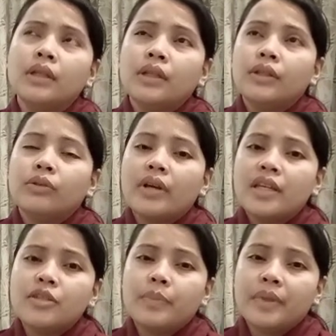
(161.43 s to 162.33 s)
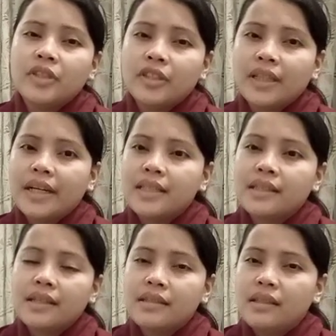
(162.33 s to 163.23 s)
yung spray siya guys,
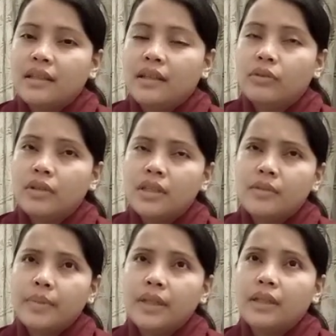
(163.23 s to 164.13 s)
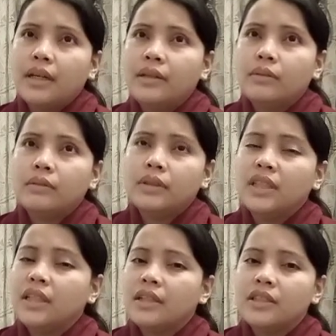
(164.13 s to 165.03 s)
kasi yung spray na ano,
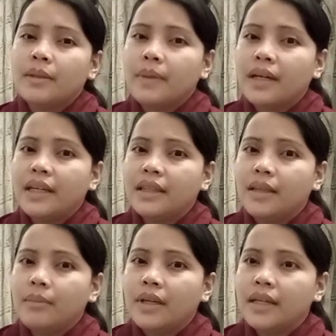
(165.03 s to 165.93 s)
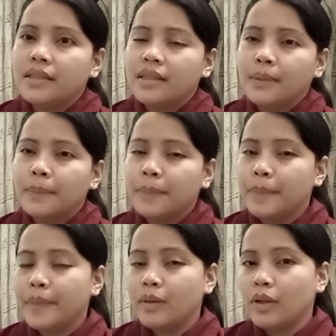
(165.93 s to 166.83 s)
hindi yan siya makaitim guys.
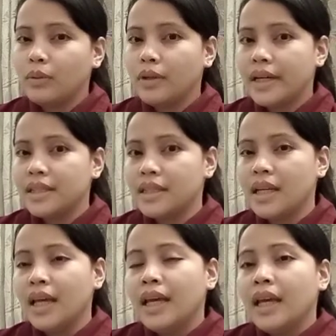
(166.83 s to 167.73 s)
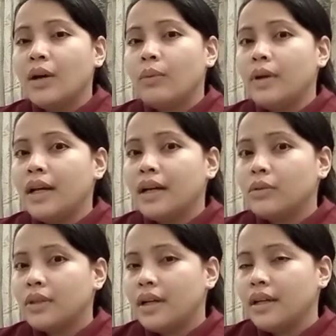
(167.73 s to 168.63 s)
Pero ako guys, wala
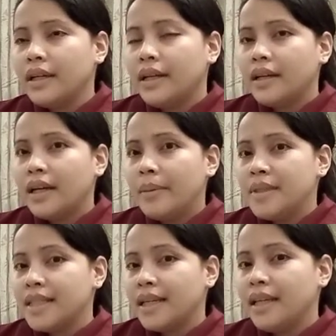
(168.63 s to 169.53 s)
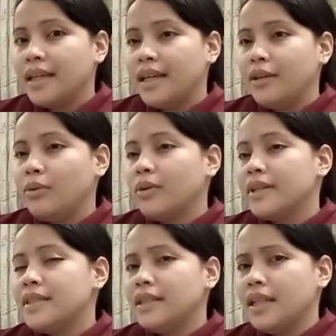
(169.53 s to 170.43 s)
ako talagang ginagamit sa kilikili ko
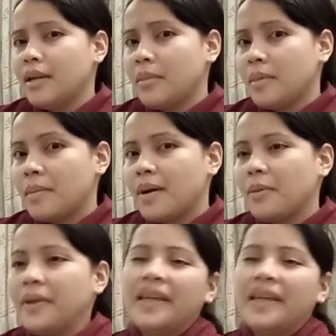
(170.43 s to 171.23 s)
kasi hindi naman mabaw eh.